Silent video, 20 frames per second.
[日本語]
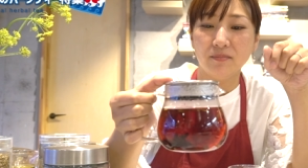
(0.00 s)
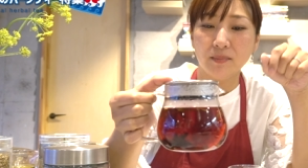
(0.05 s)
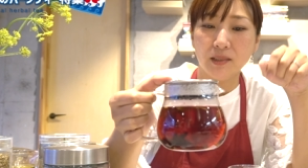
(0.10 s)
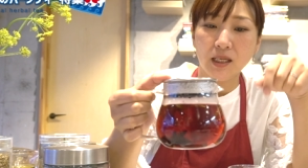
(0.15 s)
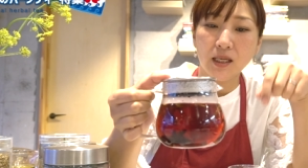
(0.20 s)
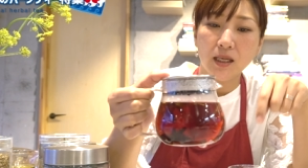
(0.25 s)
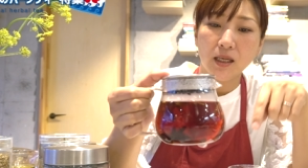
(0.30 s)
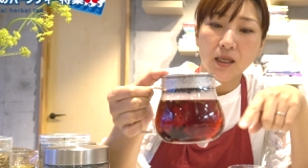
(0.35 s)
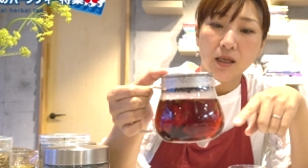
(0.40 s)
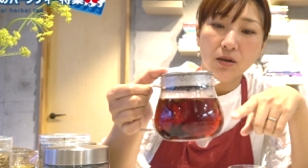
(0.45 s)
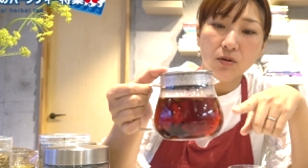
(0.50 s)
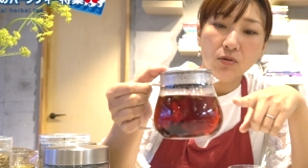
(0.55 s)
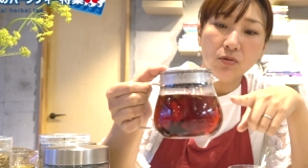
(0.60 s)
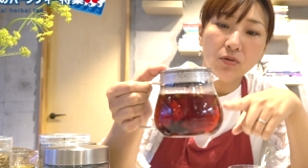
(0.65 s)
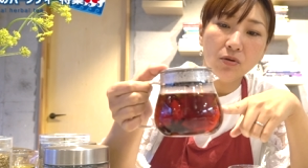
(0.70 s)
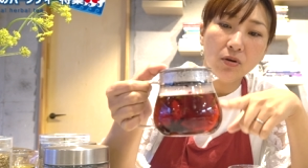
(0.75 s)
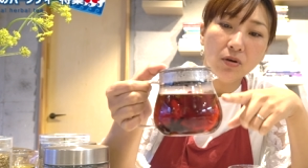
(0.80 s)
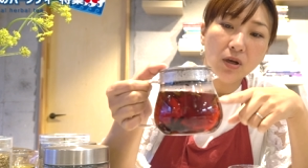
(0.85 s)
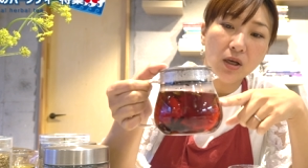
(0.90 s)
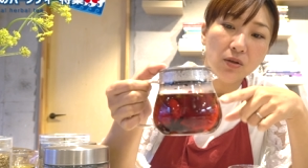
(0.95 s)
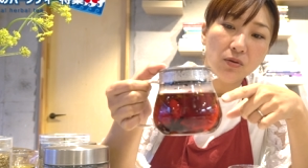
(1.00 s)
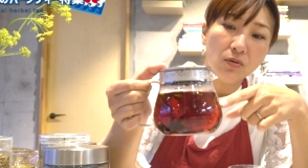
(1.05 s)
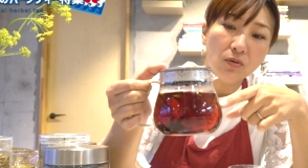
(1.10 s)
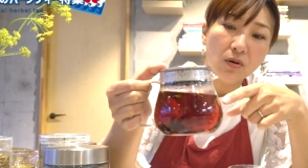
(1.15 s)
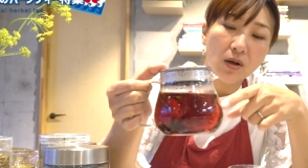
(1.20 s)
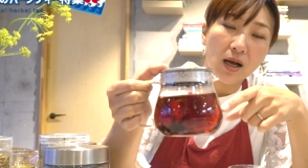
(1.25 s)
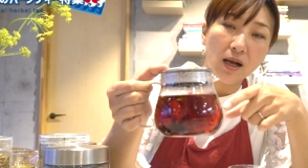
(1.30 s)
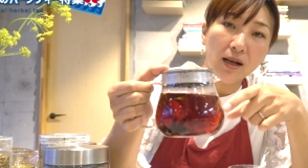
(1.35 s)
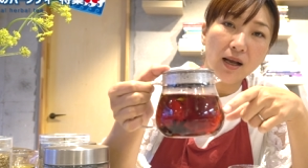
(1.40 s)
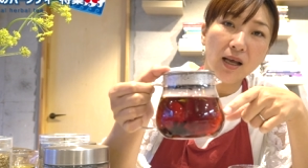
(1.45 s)
でこの、あ
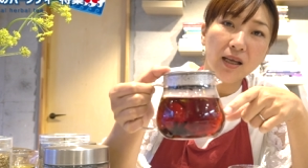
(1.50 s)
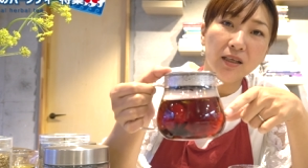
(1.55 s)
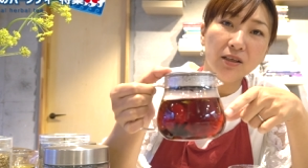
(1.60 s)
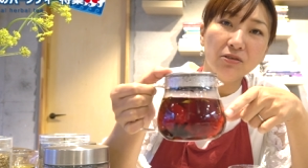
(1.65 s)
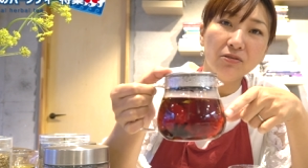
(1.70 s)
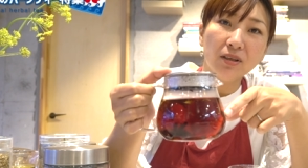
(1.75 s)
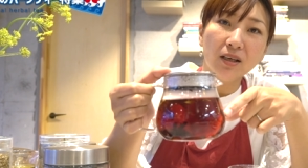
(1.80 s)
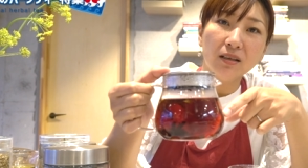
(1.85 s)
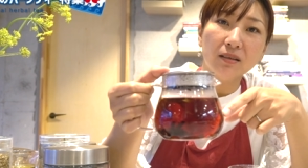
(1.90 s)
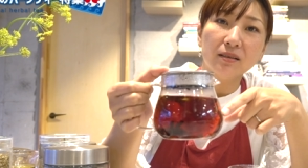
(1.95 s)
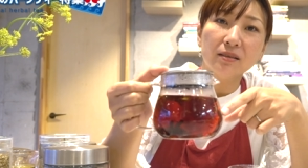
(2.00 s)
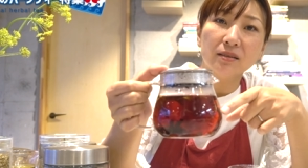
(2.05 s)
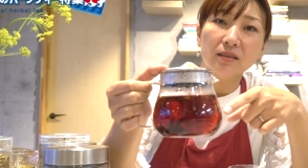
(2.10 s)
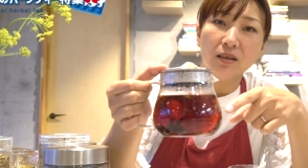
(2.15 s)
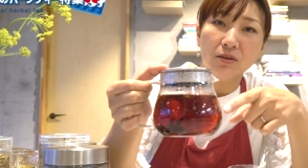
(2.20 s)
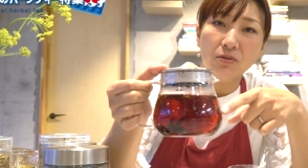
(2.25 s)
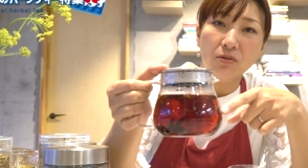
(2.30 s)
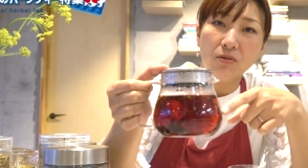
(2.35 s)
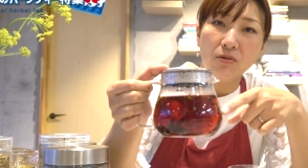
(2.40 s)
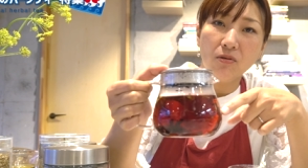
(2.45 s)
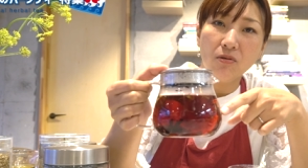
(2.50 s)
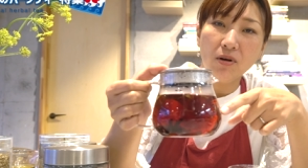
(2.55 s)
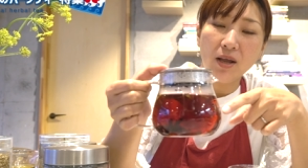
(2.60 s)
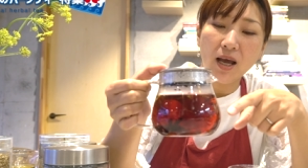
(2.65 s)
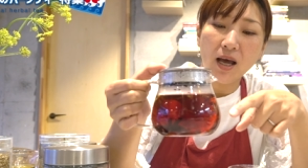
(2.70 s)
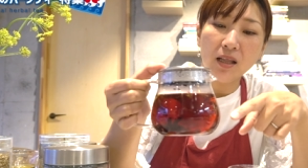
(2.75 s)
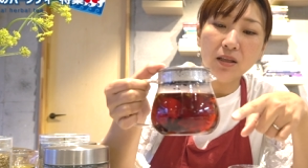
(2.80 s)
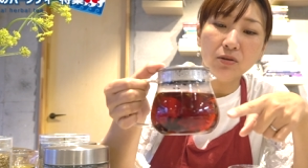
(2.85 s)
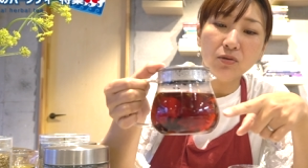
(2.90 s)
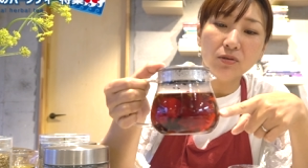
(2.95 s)
の赤い色なんですけど、こ
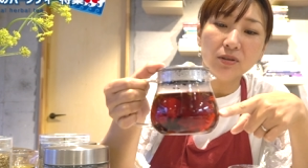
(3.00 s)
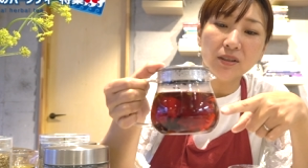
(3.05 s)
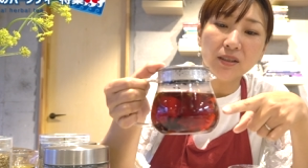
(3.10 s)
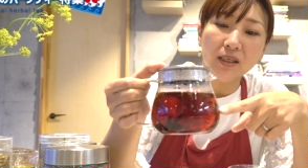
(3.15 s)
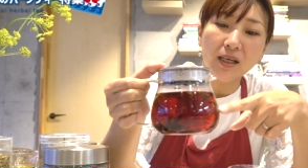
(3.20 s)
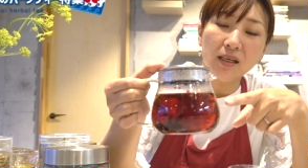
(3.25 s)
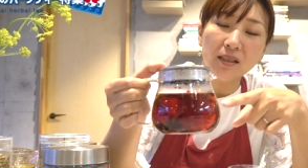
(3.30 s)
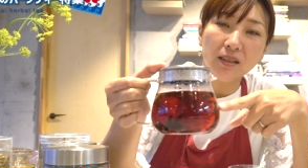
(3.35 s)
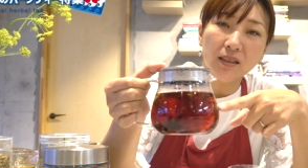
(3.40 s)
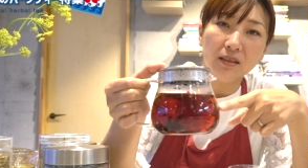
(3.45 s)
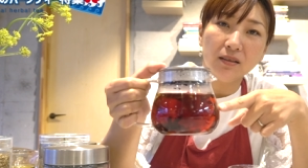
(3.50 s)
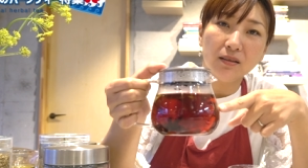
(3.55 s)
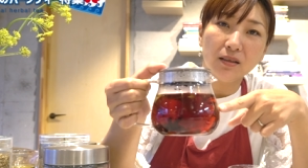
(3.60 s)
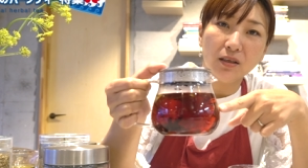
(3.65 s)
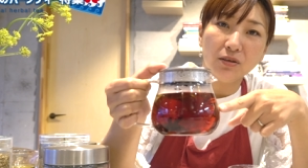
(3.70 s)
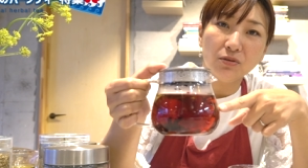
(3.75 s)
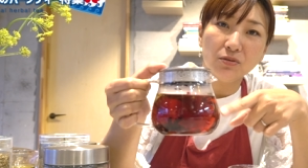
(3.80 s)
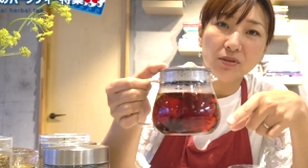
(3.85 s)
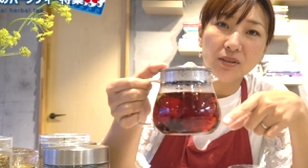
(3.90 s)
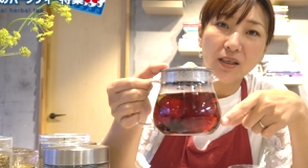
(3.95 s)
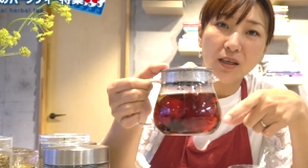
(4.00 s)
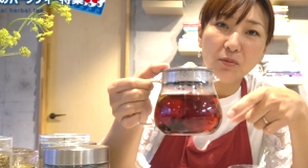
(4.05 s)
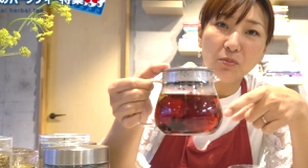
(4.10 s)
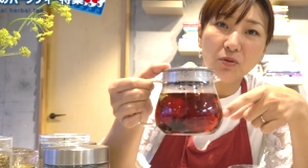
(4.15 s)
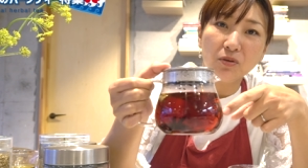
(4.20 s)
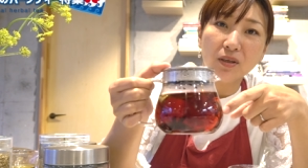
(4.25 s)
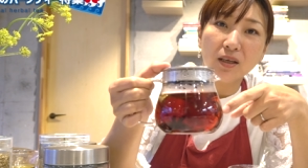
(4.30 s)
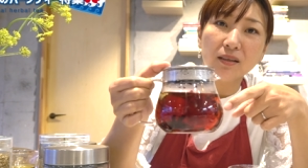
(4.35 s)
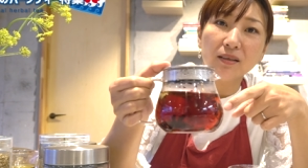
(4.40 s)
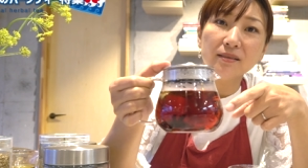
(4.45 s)
れアントシアニンっていう成
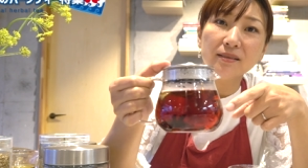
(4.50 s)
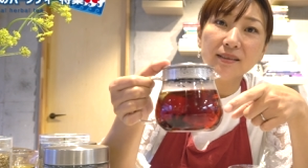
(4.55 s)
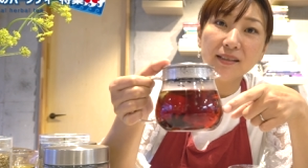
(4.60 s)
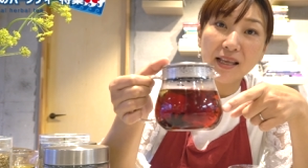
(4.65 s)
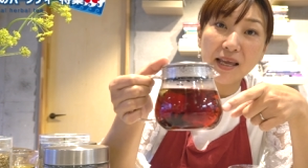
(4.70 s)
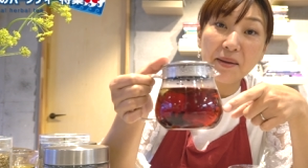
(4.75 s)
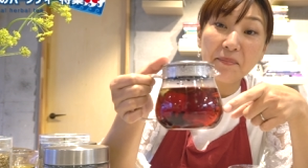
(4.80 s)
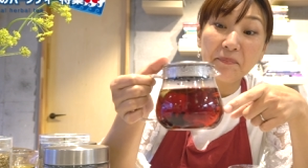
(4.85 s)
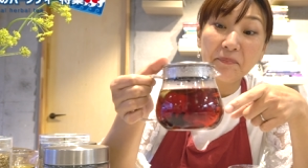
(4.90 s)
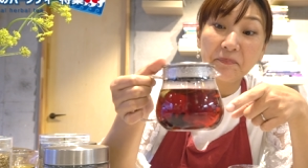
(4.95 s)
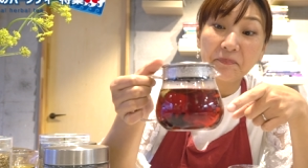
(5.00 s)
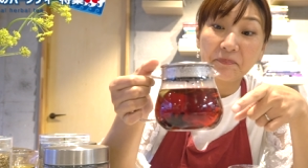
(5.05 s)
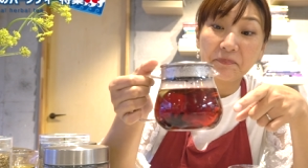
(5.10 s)
分なんですね。